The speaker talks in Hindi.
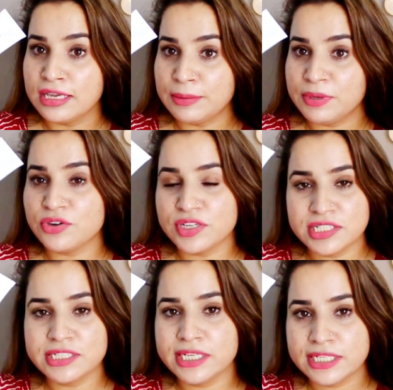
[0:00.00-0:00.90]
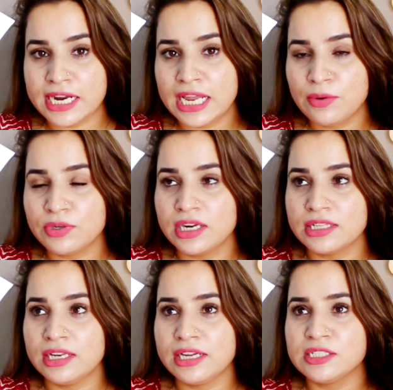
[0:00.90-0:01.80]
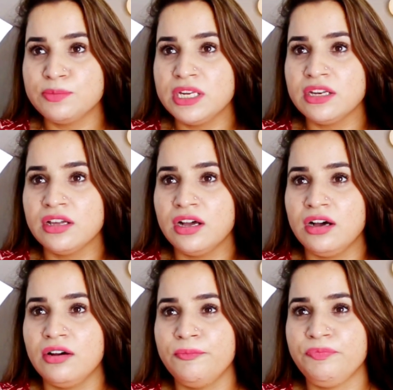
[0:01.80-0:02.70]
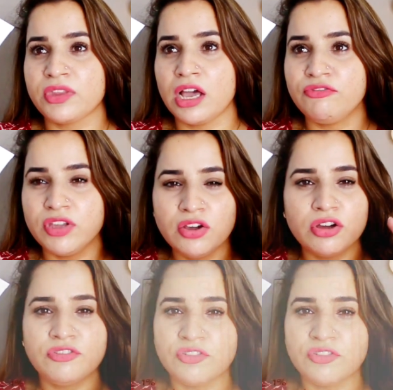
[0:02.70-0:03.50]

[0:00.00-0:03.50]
ये मैंने रिसेंटली ट्राई आउट करे थे लेकिन इट्स बीन अ वीक और